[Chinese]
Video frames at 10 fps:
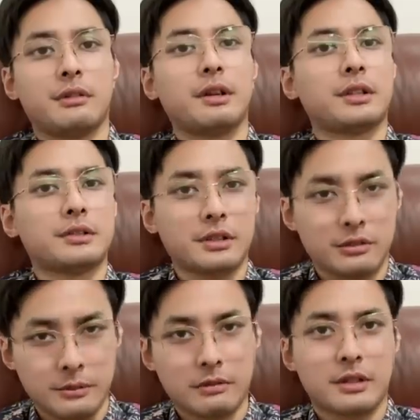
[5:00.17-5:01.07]
外交上的
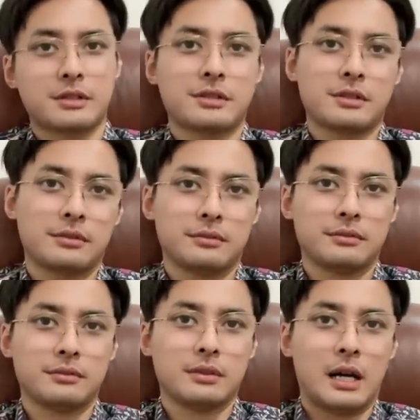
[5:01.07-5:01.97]
伙伴关系
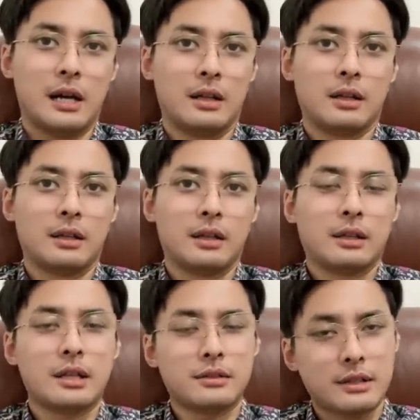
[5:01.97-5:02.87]
啊。
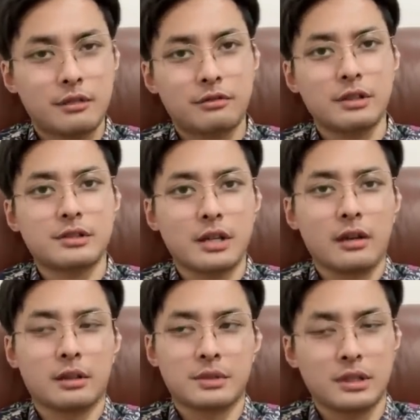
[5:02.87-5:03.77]
但是在军事
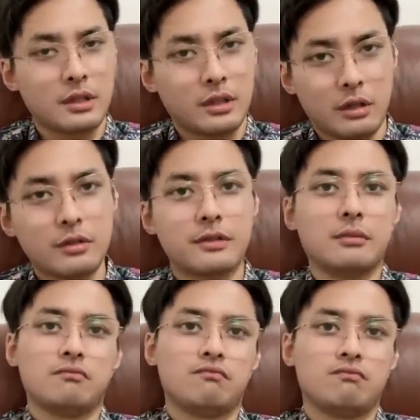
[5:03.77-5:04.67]
上，那么现在跟俄罗
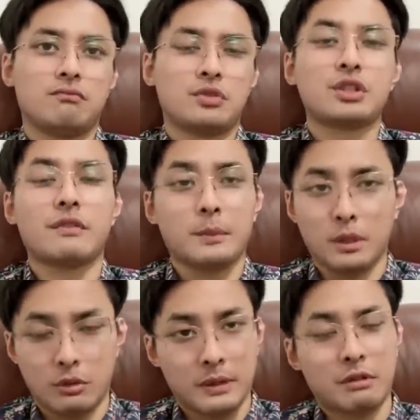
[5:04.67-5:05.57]
斯是这方面
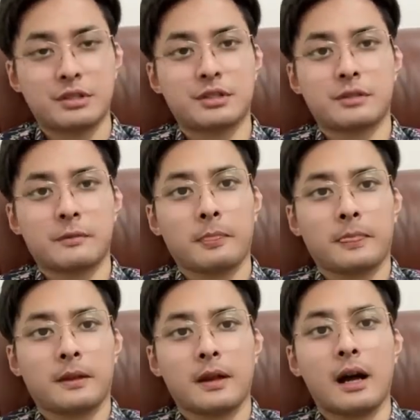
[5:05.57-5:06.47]
的伙伴关系
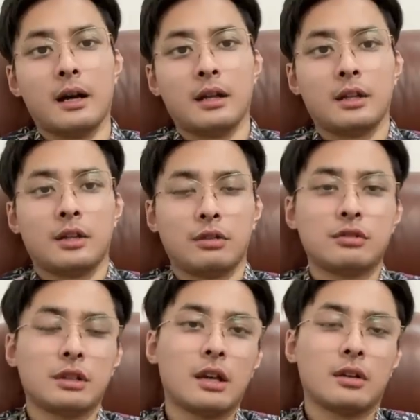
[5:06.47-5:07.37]
啊。所以
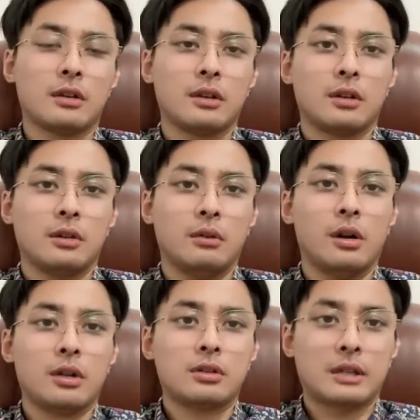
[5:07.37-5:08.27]
说呢，
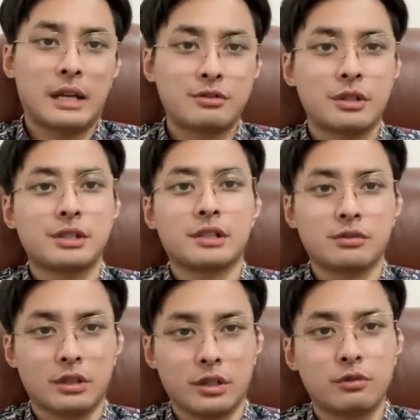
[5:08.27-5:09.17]
我感觉现在这
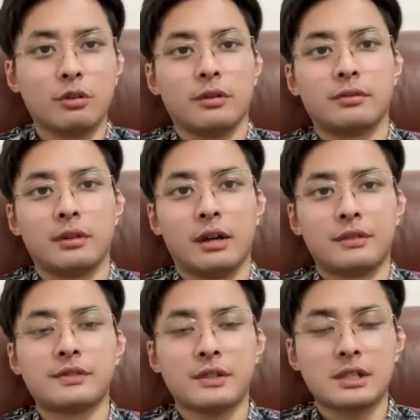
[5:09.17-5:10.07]
种合作啊，
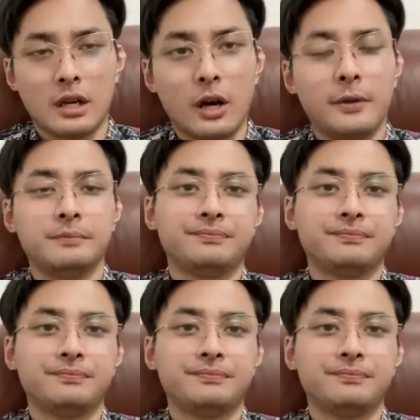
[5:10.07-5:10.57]
非非常好